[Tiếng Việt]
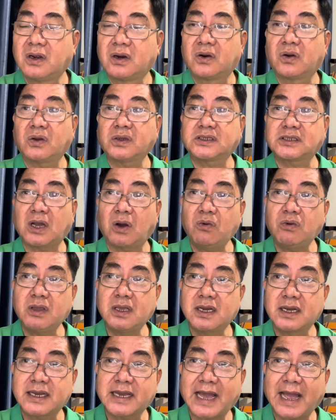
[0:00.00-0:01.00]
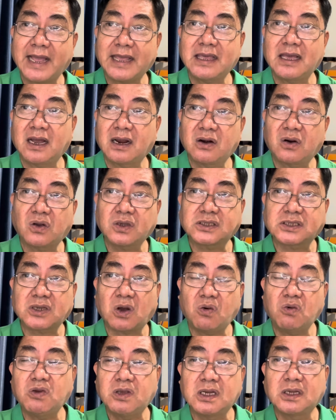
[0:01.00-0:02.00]
nói xấu những cá nhân, nói
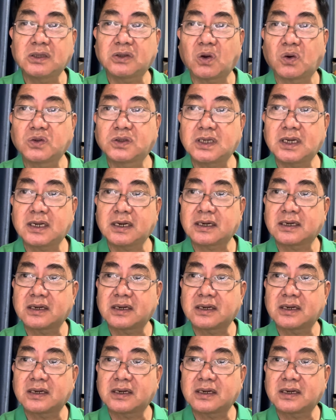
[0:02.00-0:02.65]
xấu những tổ chức.